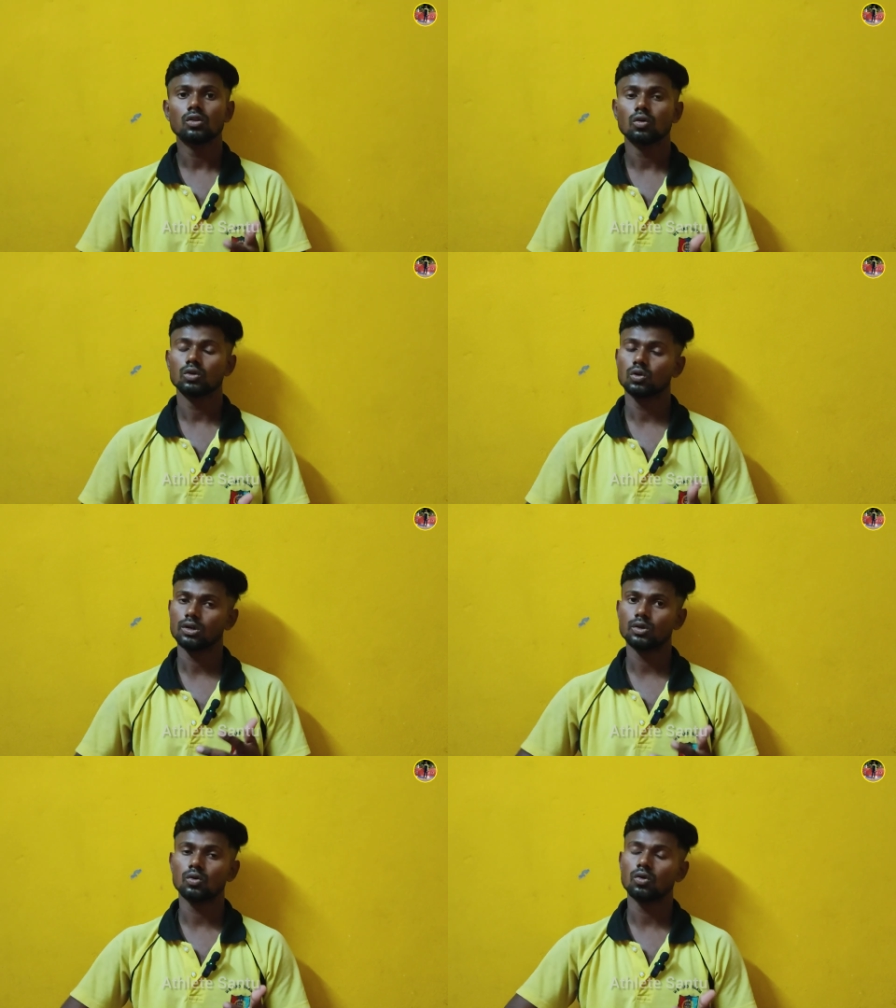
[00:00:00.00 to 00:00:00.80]
তো
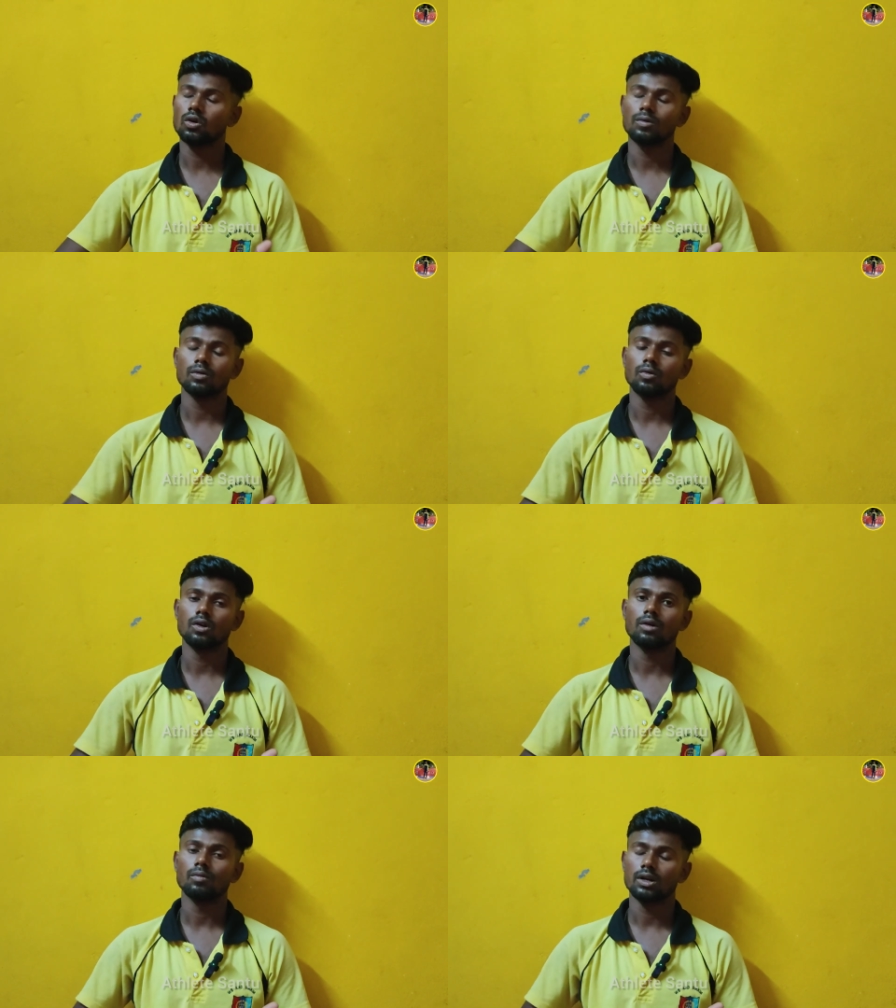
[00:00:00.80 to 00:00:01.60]
যোগাযোগ করো আমার ফোন
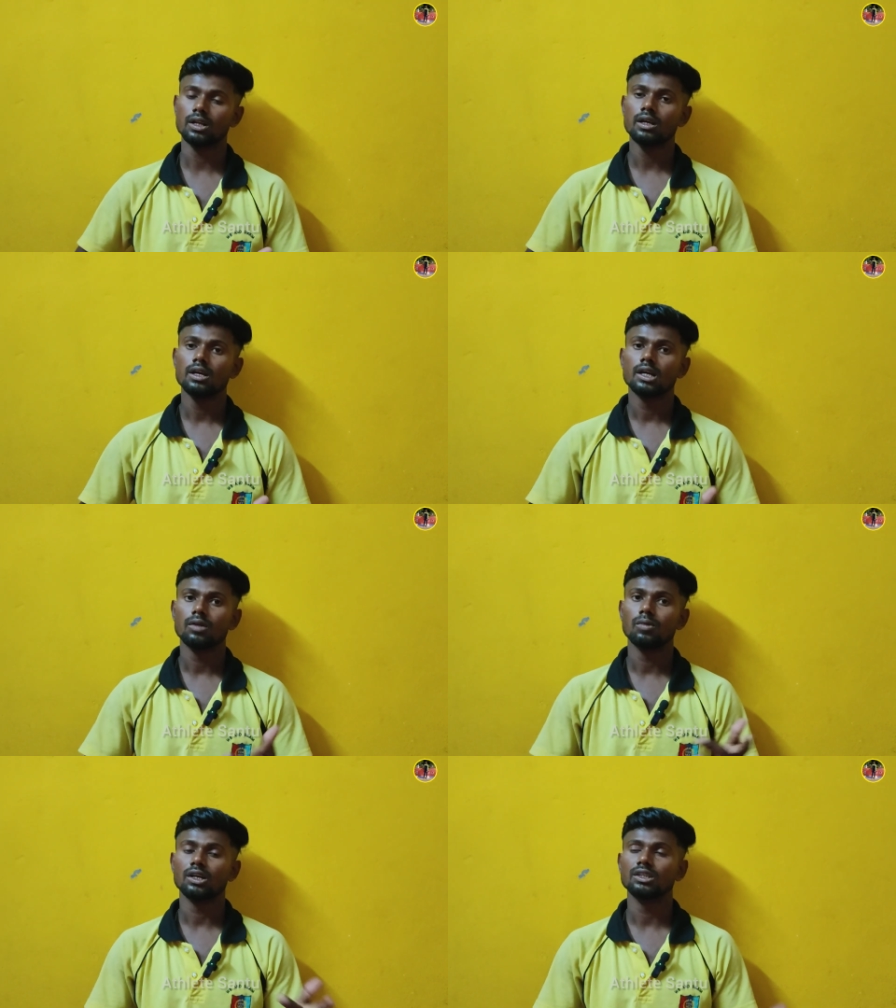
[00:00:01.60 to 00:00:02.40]
নাম্বারে
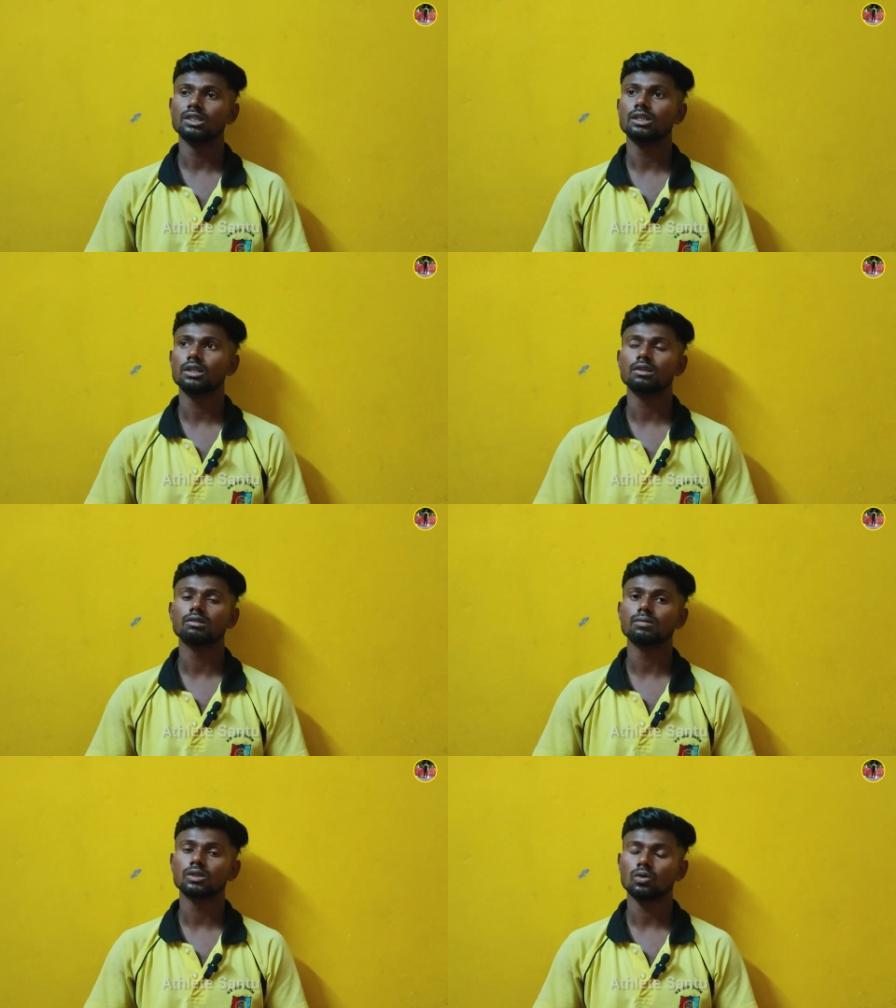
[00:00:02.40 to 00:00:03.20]
কিংবা ইনস্টাতে
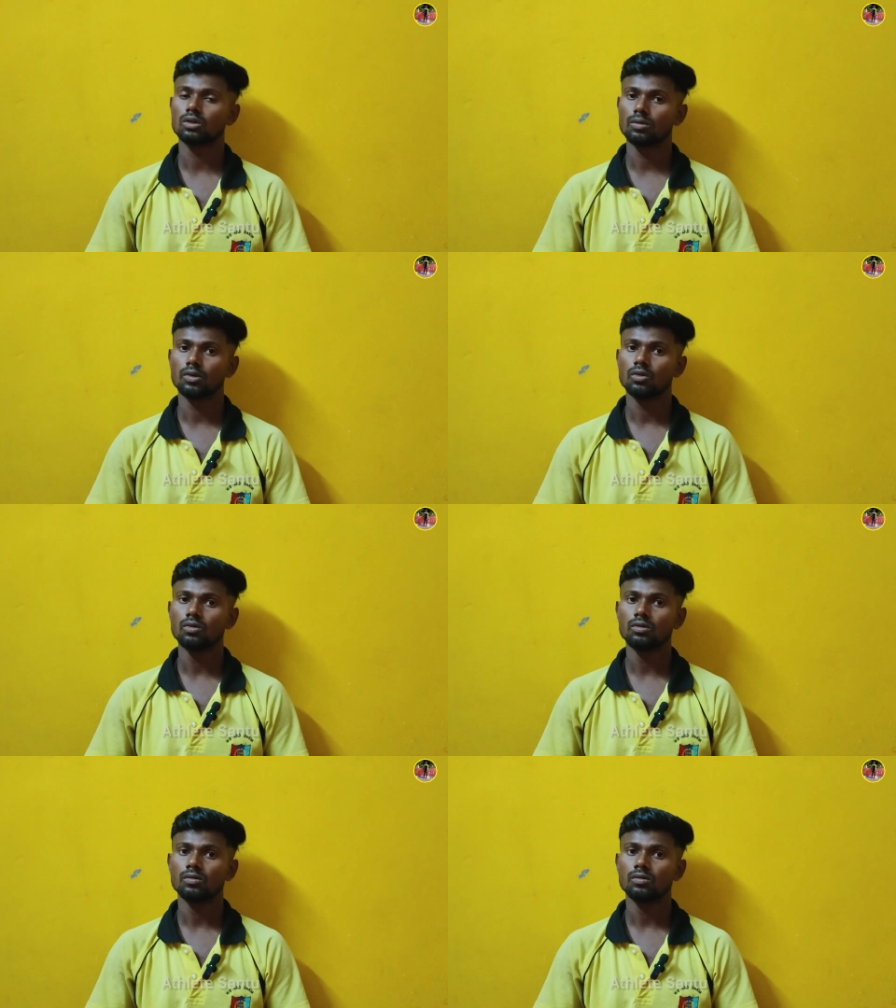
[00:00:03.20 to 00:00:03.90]
এস এম এস করতে পারো